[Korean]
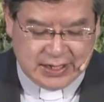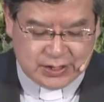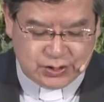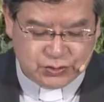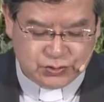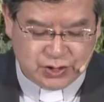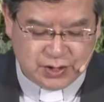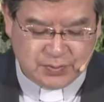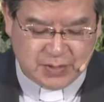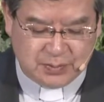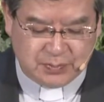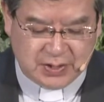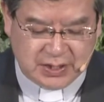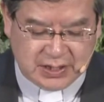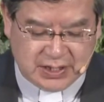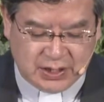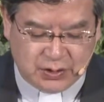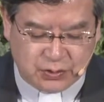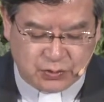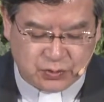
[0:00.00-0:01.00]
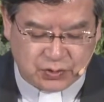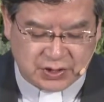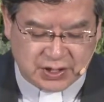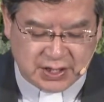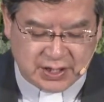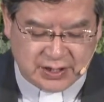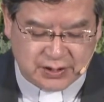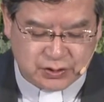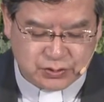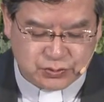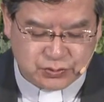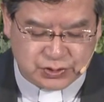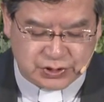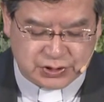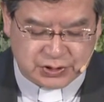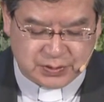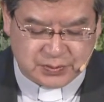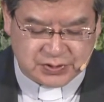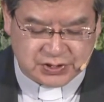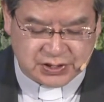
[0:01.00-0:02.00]
주님 앞에 내려놓게 하여
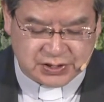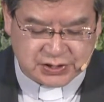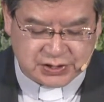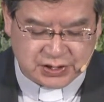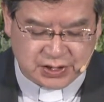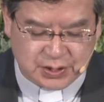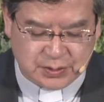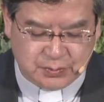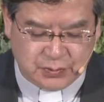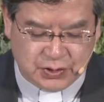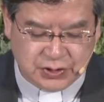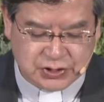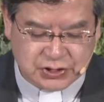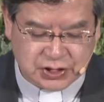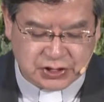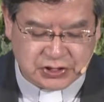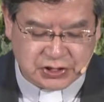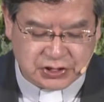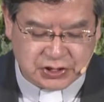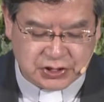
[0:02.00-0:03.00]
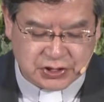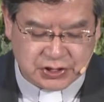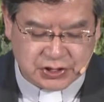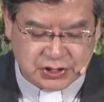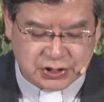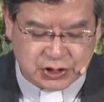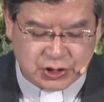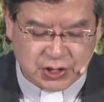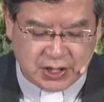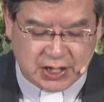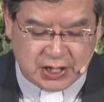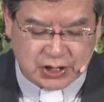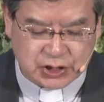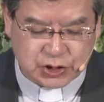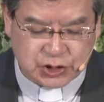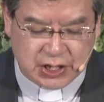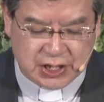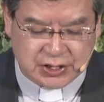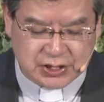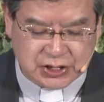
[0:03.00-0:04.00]
주시옵소서. 먼저 저는 저의
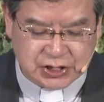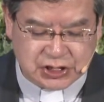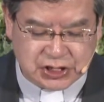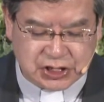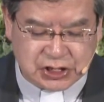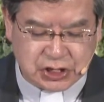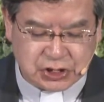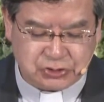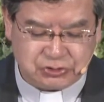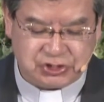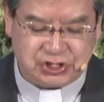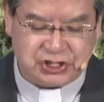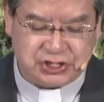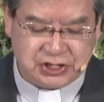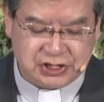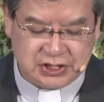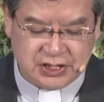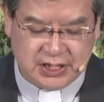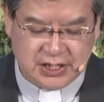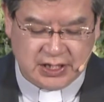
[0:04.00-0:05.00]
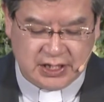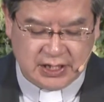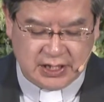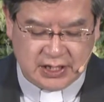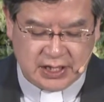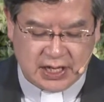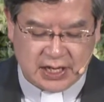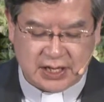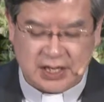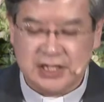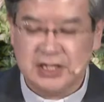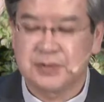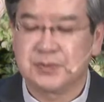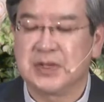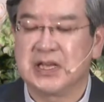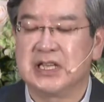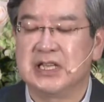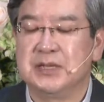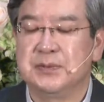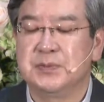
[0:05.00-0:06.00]
죄를 씻어 주시는
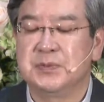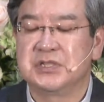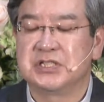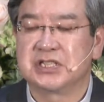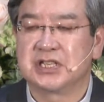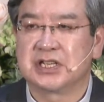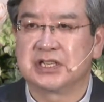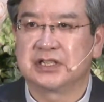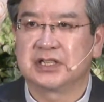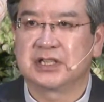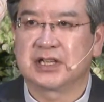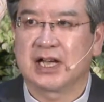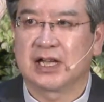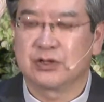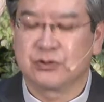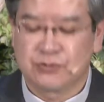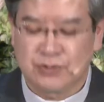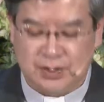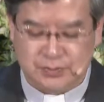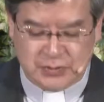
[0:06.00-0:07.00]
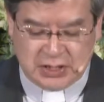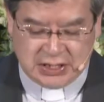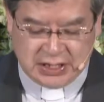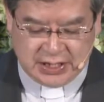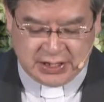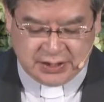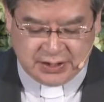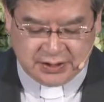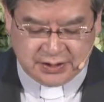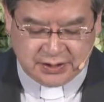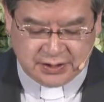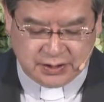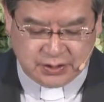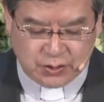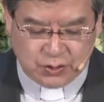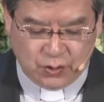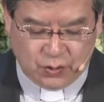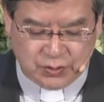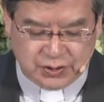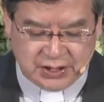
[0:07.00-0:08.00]
하나님의 임재를 간구합니다.
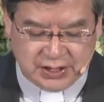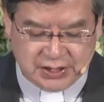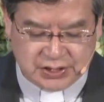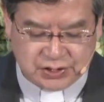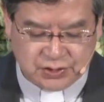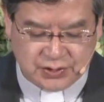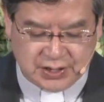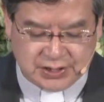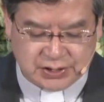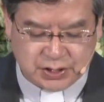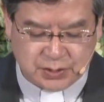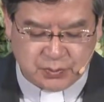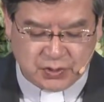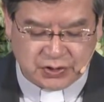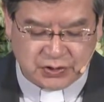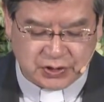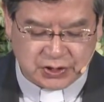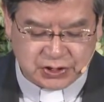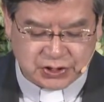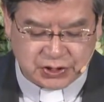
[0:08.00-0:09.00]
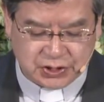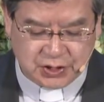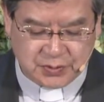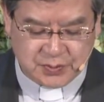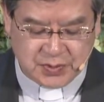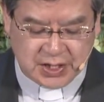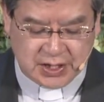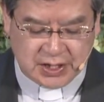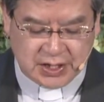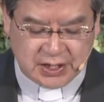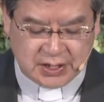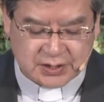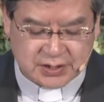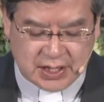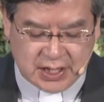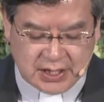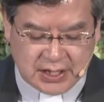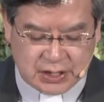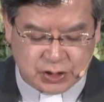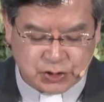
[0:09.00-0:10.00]
동의서에서 먼 것처럼
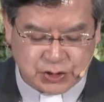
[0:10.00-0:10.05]
나의